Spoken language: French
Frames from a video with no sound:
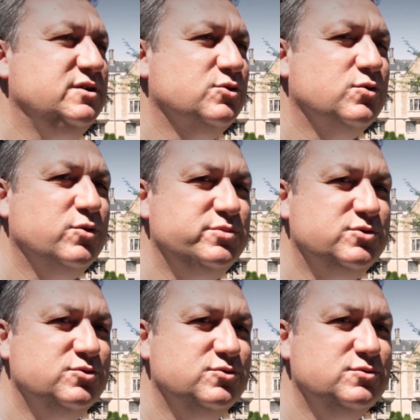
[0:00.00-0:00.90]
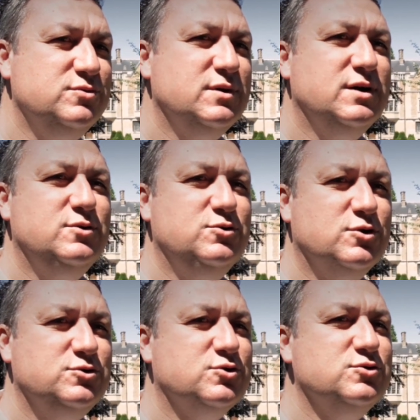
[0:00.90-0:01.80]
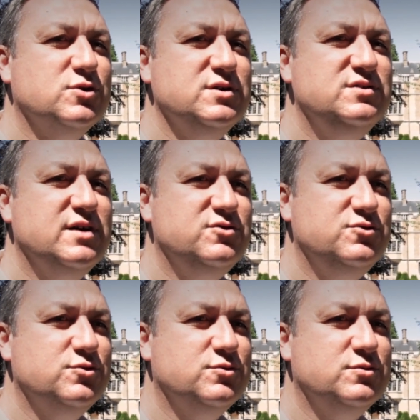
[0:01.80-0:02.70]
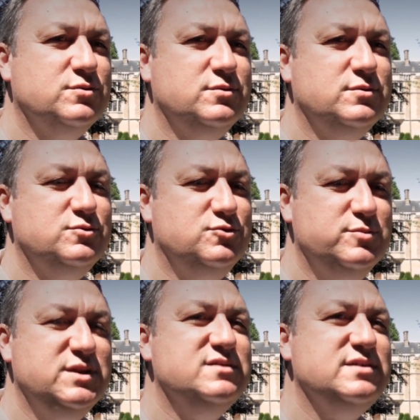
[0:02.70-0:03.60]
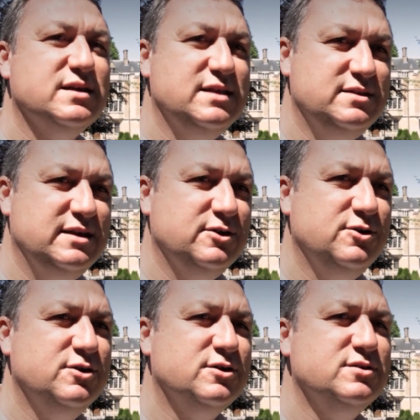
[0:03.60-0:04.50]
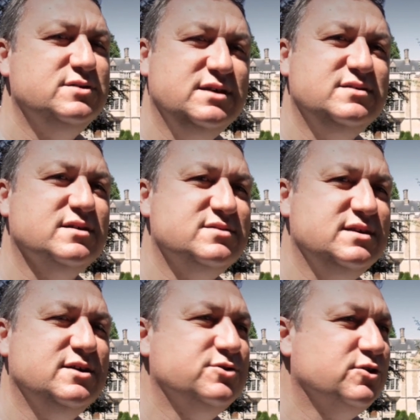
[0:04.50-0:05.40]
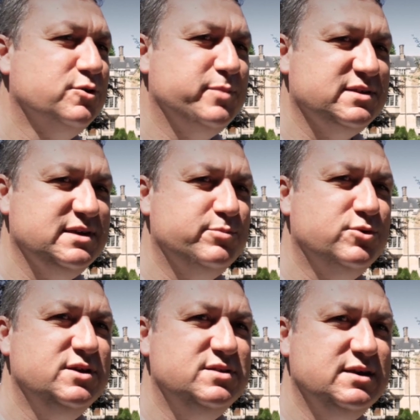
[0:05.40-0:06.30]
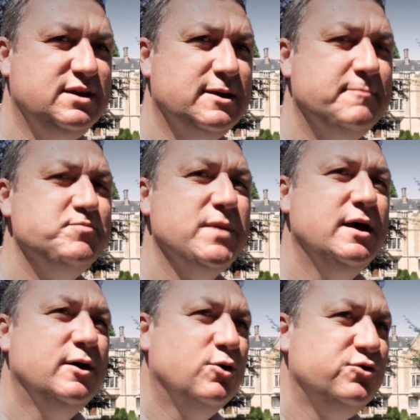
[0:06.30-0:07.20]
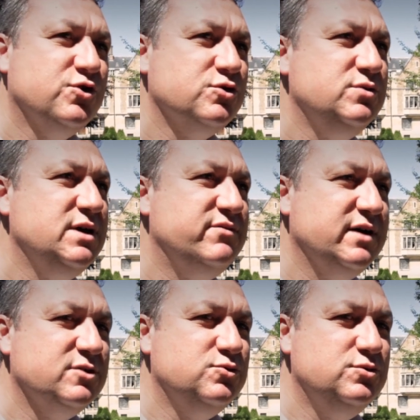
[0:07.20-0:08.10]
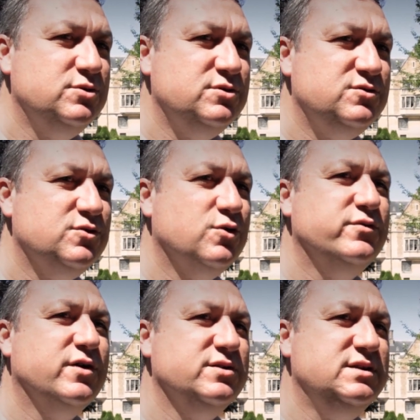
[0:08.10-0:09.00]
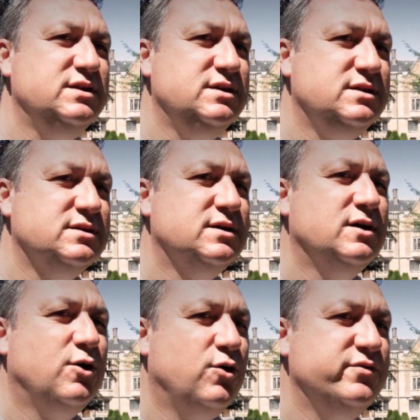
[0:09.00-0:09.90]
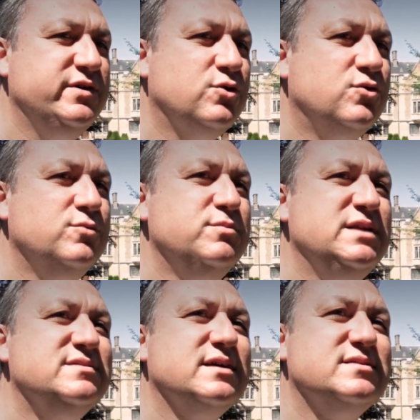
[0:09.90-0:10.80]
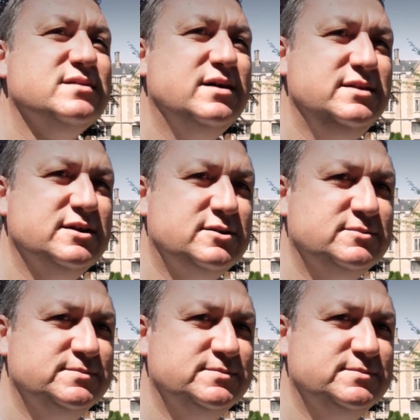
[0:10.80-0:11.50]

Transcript: ayons obtenu notre autorisation du ministère de l'Intérieur d'exercer en tant que parti politique. Aujourd'hui, Affaires Tunis revendique environ 1500 adhérents.